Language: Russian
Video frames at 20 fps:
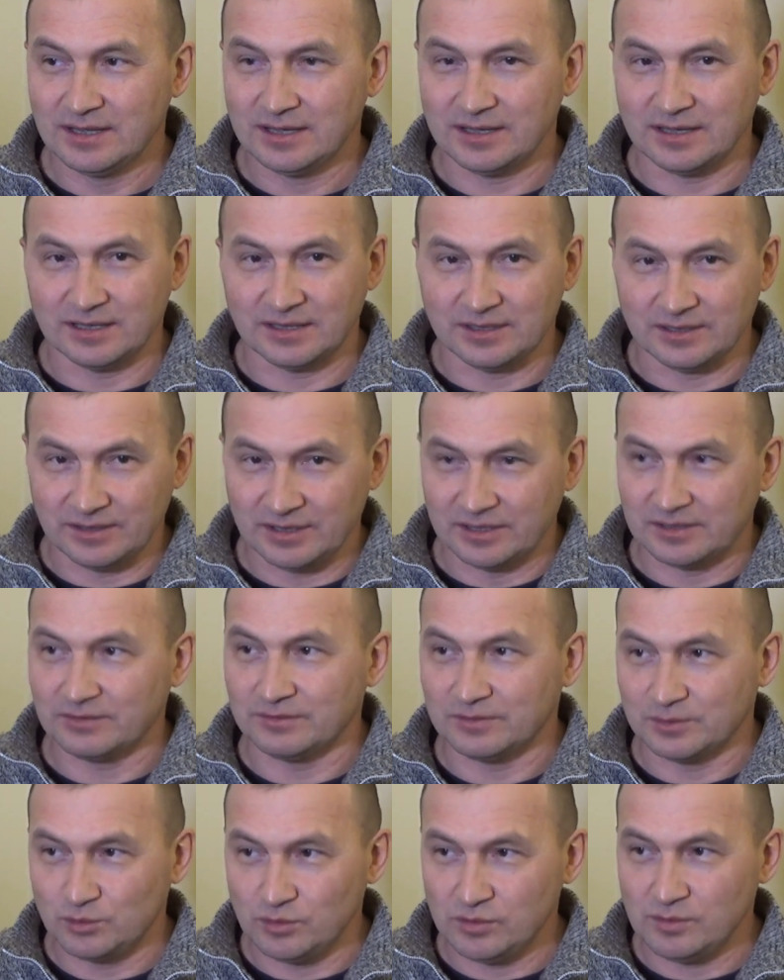э,
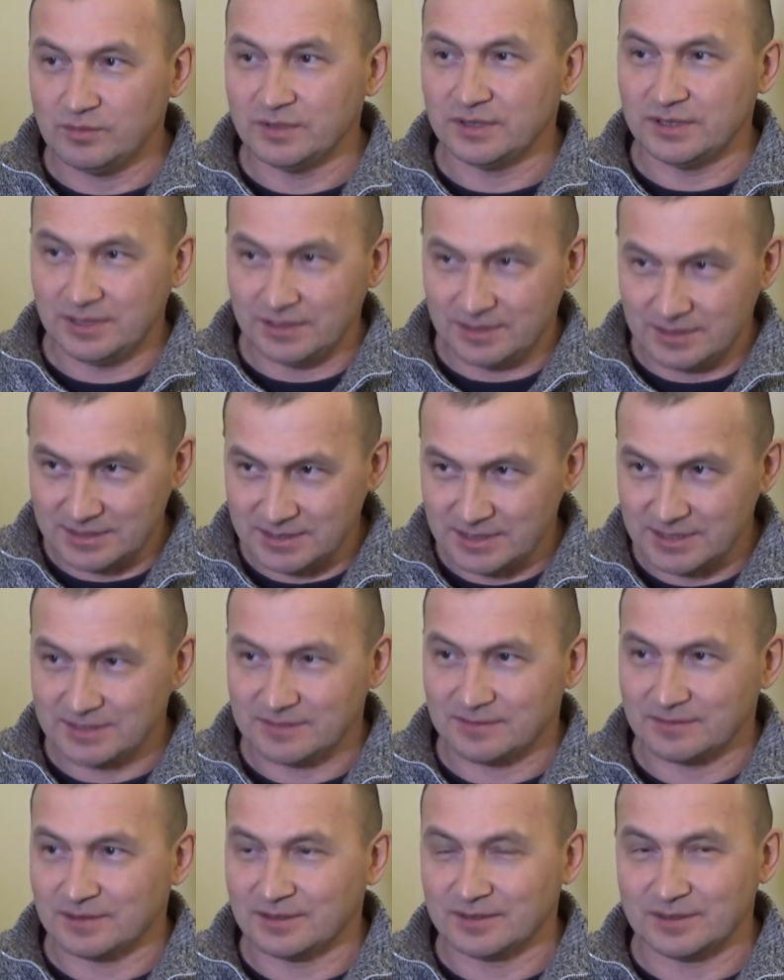этого дома и,
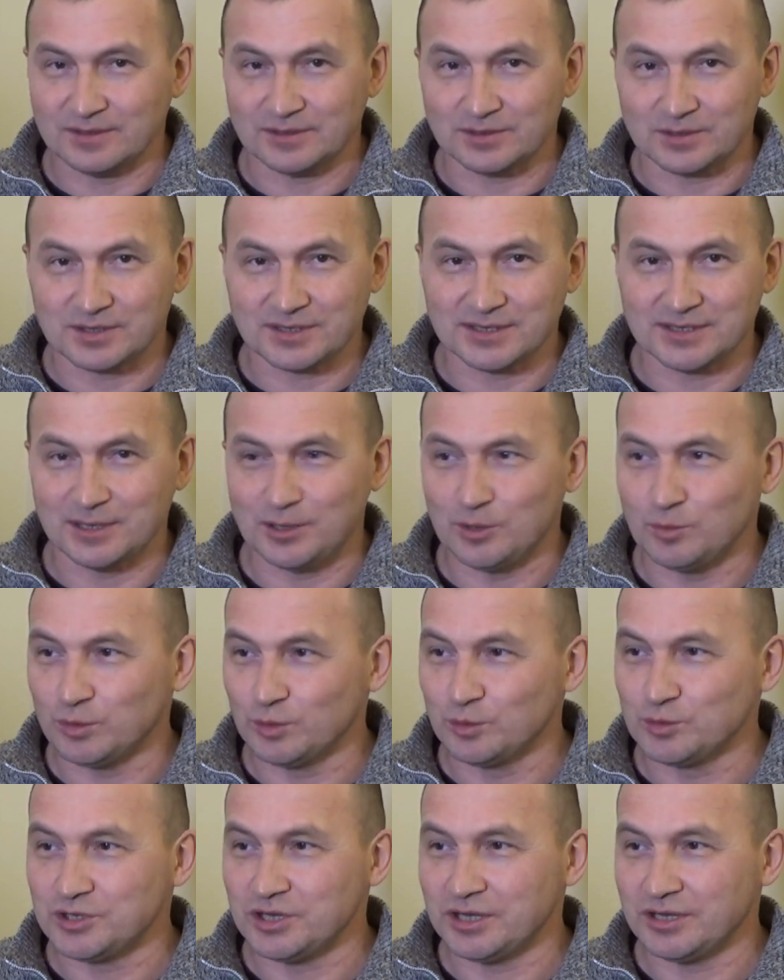естественно, с целью
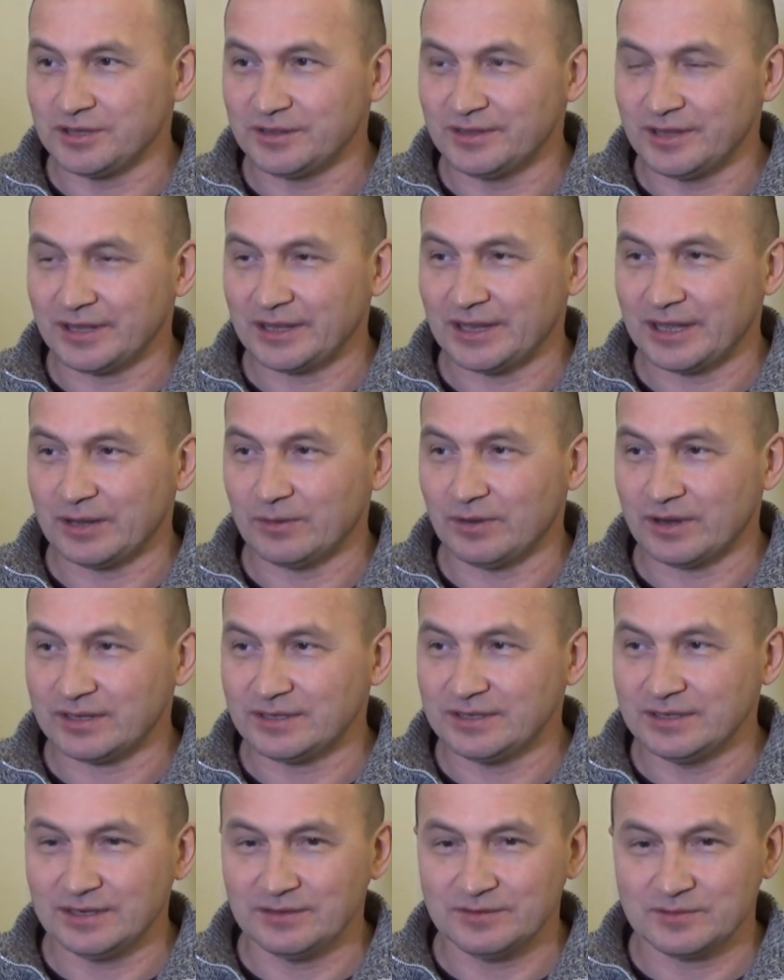получения данной
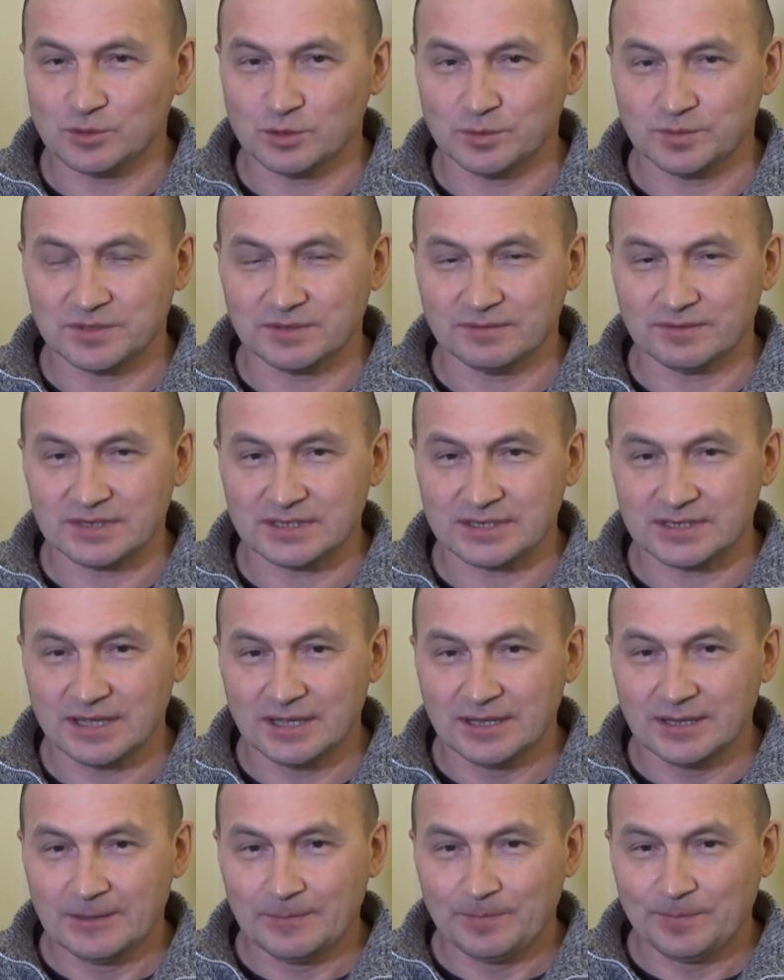квартиры собственность,
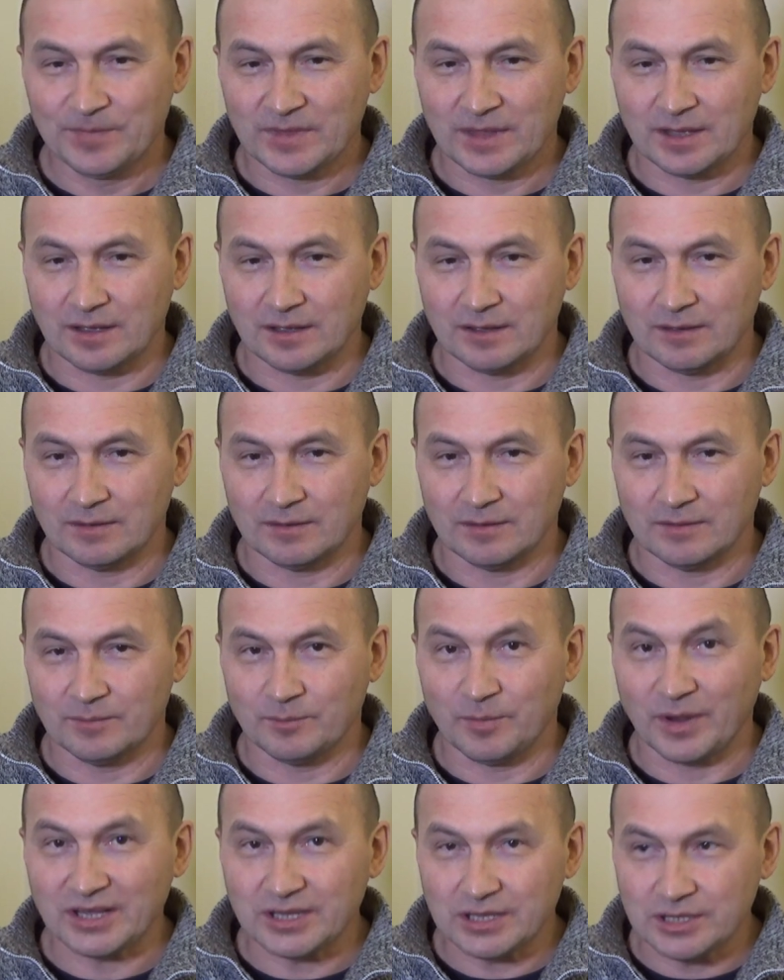э,
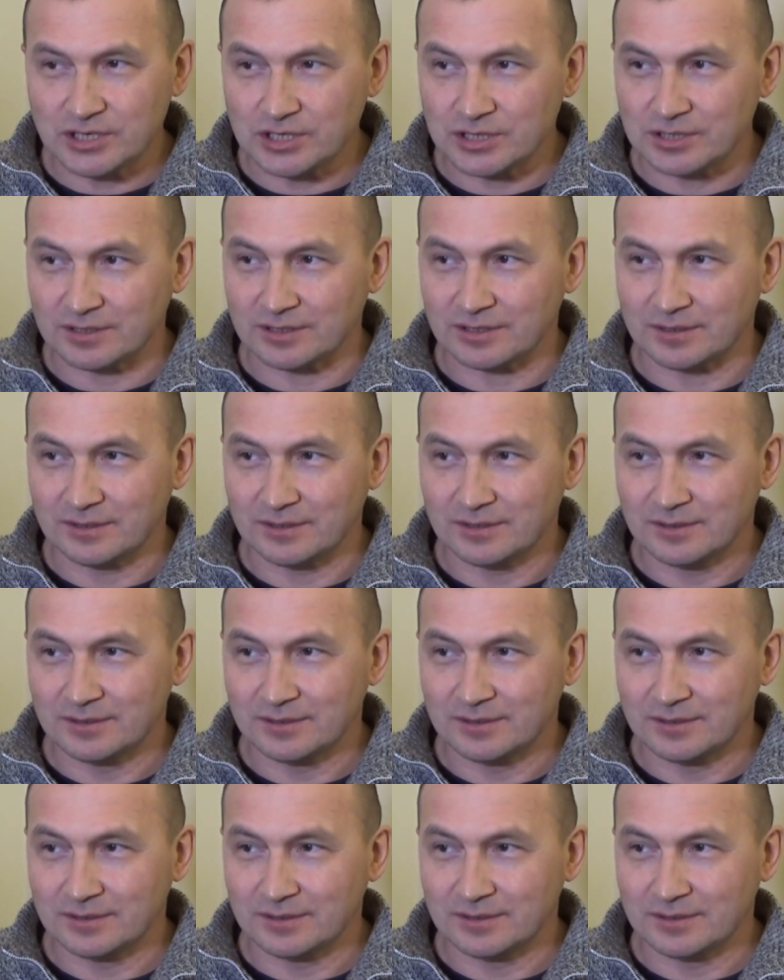похищены